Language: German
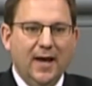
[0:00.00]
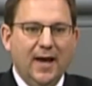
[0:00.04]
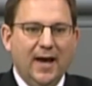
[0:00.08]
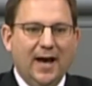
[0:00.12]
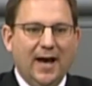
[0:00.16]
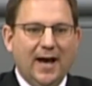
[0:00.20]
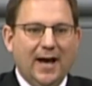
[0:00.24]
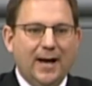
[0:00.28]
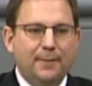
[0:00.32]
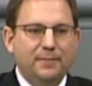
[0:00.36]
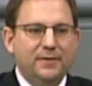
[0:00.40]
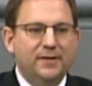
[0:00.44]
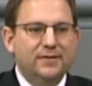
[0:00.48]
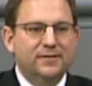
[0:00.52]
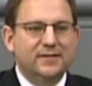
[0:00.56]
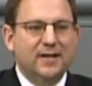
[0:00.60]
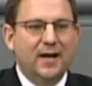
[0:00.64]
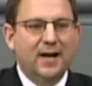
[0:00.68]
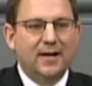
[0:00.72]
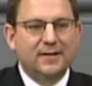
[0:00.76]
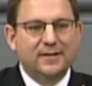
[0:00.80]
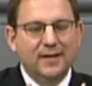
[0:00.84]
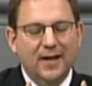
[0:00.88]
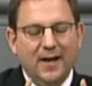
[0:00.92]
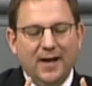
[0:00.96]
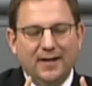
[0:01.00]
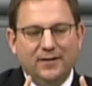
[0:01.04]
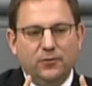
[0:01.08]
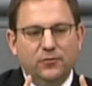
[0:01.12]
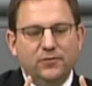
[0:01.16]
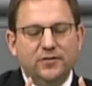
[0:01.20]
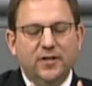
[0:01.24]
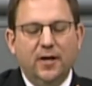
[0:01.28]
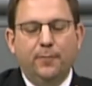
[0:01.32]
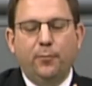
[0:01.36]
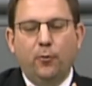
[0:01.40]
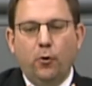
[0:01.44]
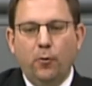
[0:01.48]
haben gesagt,
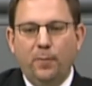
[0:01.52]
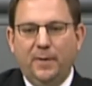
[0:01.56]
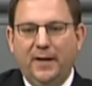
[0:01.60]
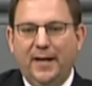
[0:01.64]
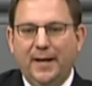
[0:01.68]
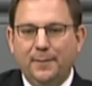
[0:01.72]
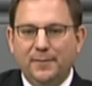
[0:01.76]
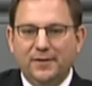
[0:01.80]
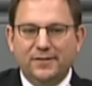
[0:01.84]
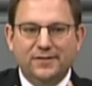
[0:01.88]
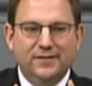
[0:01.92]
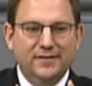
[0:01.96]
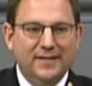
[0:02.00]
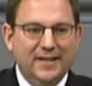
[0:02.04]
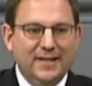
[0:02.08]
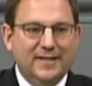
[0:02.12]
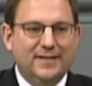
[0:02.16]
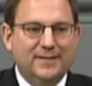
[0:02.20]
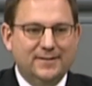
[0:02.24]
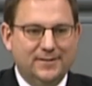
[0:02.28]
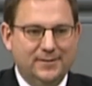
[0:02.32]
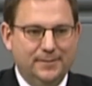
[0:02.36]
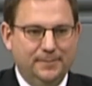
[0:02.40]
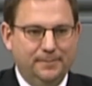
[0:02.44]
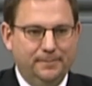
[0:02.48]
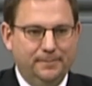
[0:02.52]
unser Problem ist nicht,